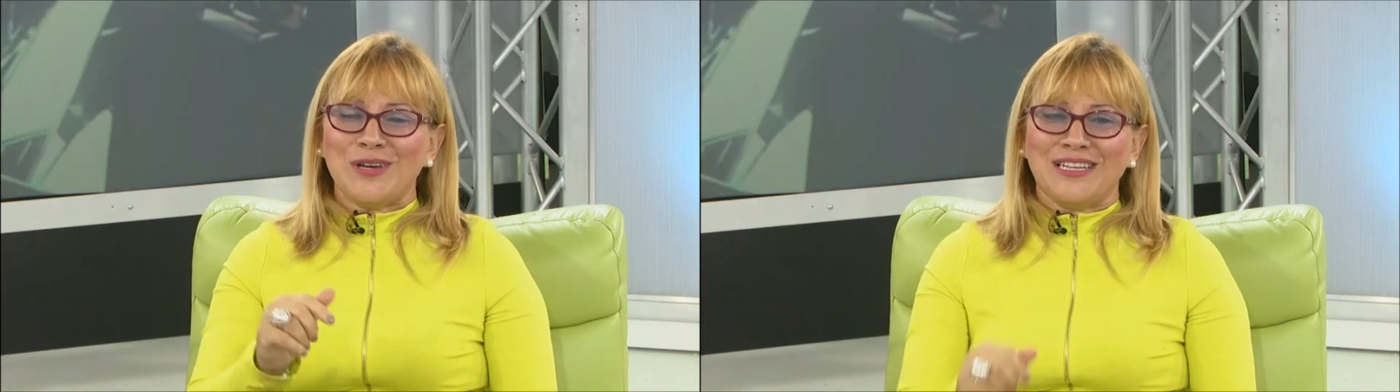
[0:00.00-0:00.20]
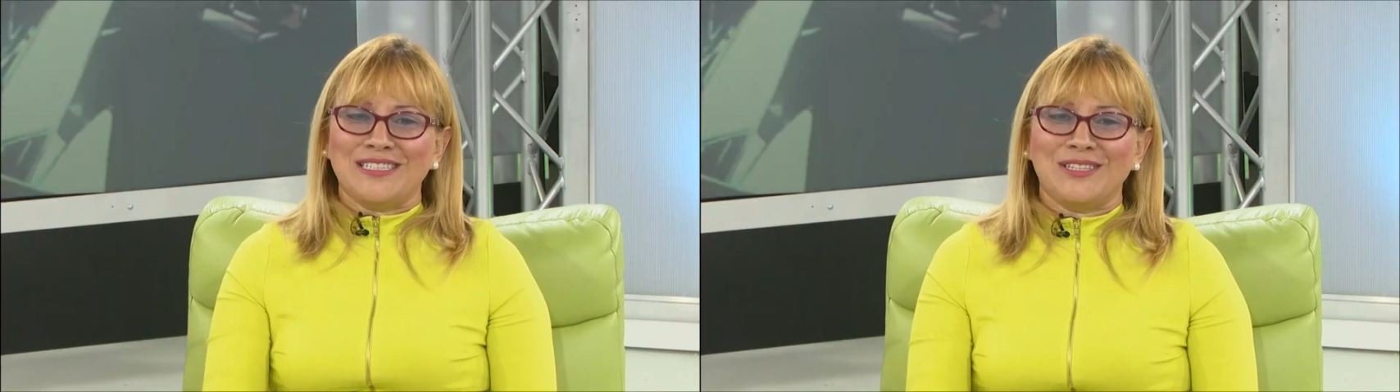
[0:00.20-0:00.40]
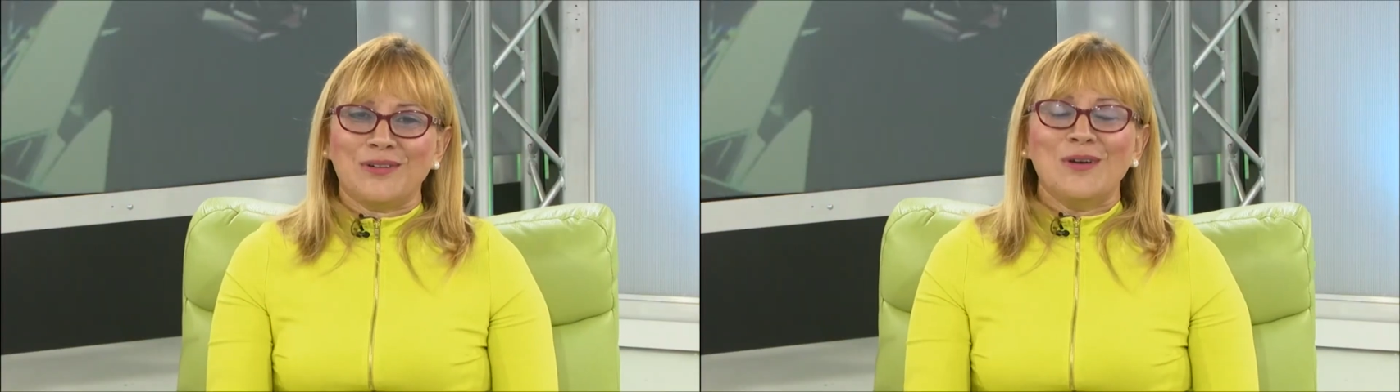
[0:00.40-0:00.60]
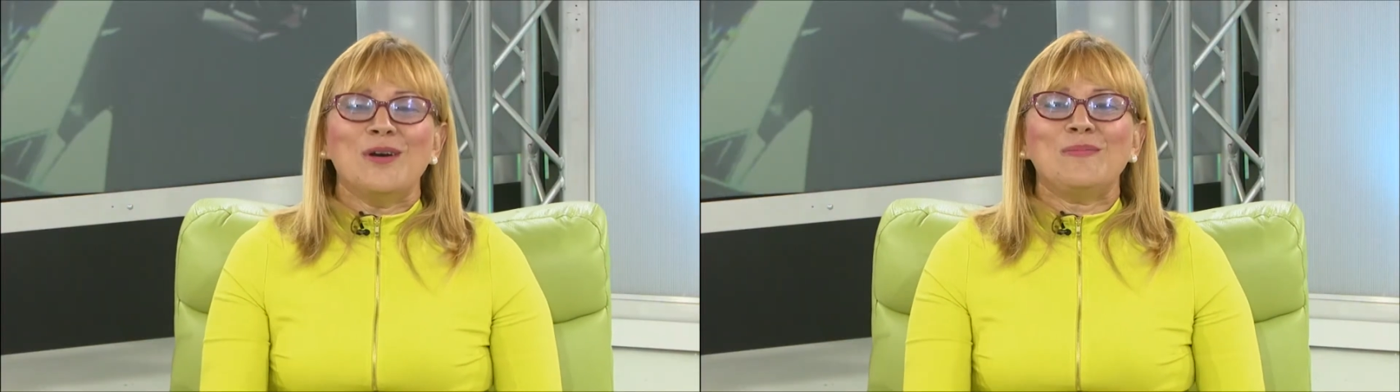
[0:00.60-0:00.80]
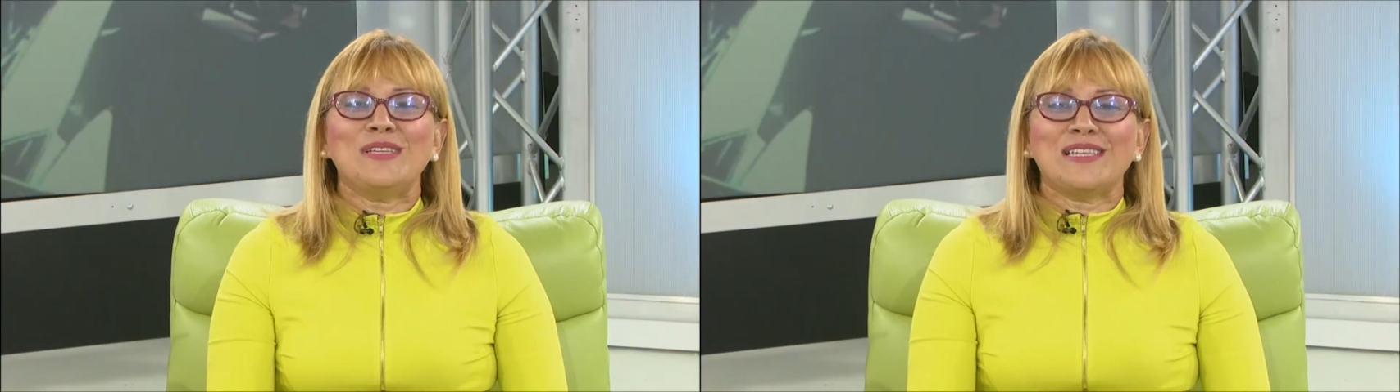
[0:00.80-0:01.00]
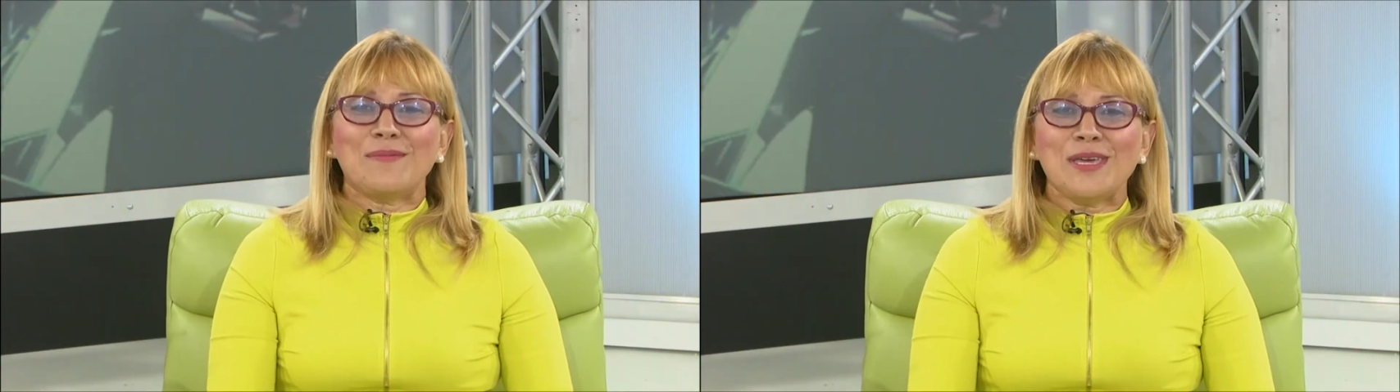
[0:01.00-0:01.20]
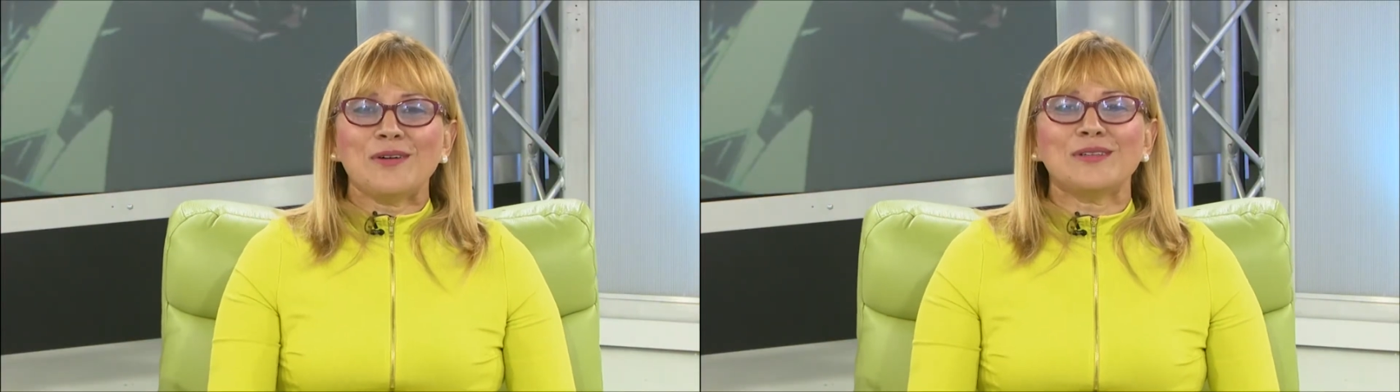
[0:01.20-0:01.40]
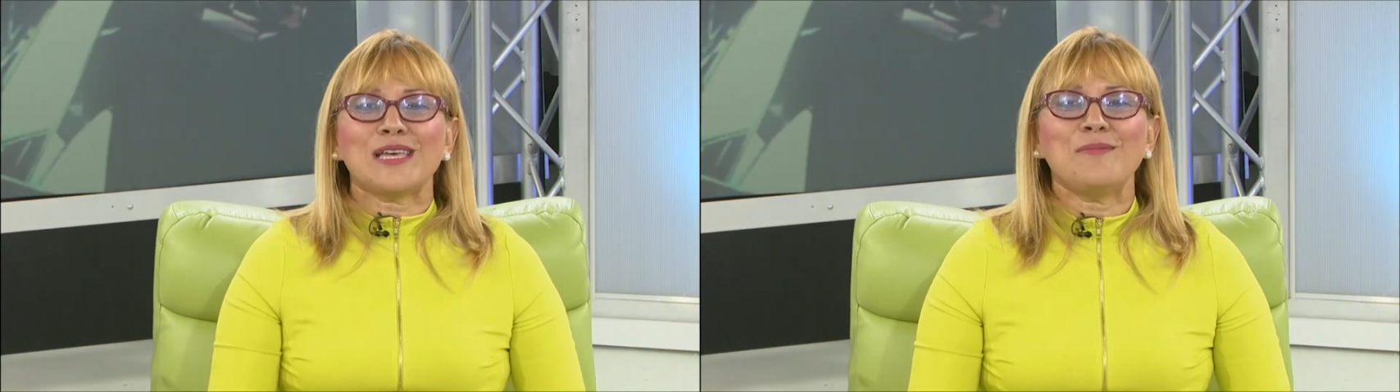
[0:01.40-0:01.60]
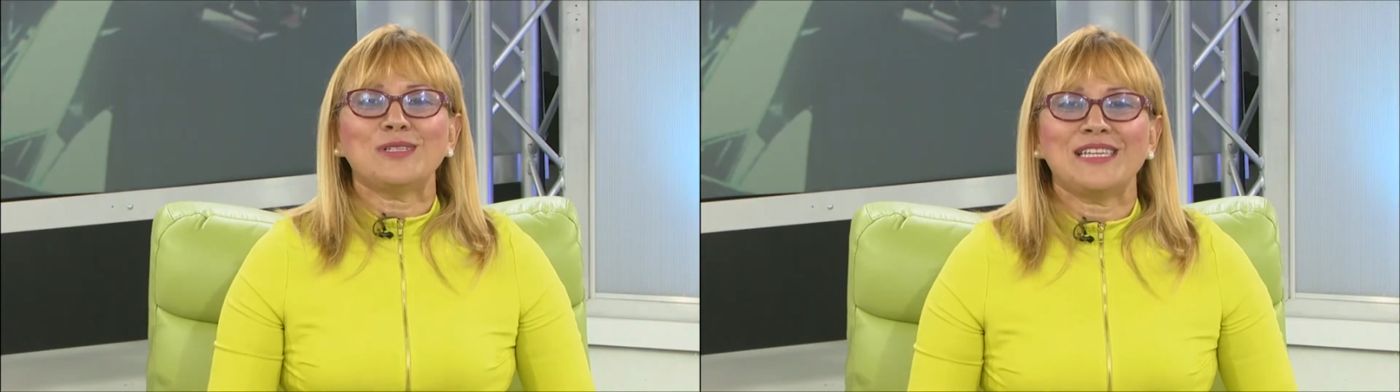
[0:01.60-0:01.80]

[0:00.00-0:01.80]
éxito. Mis amigos, hemos